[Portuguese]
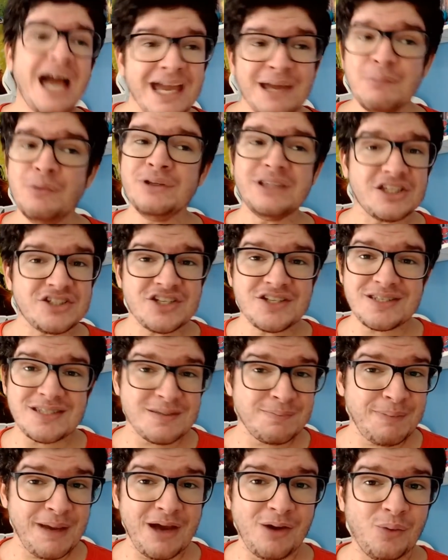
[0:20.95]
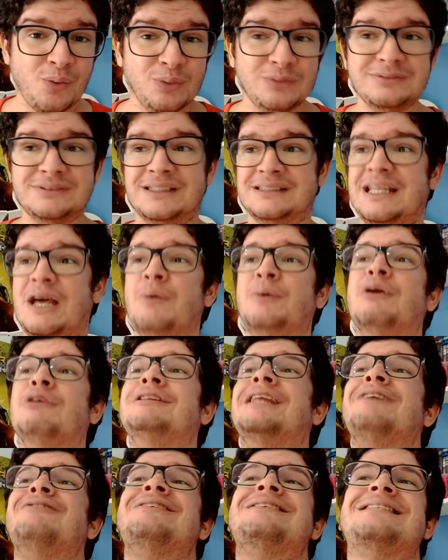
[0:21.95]
E aí muita gente se pergunta, né, o que
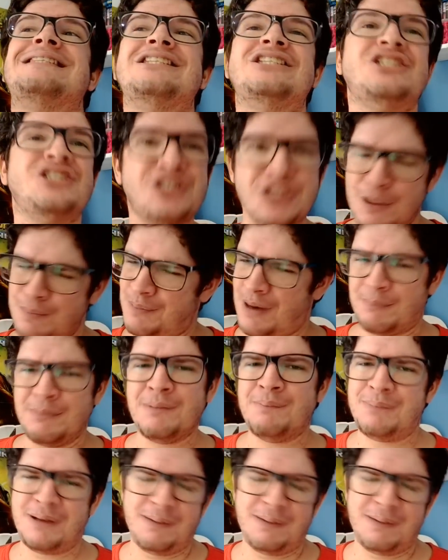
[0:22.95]
eu devo assistir pra me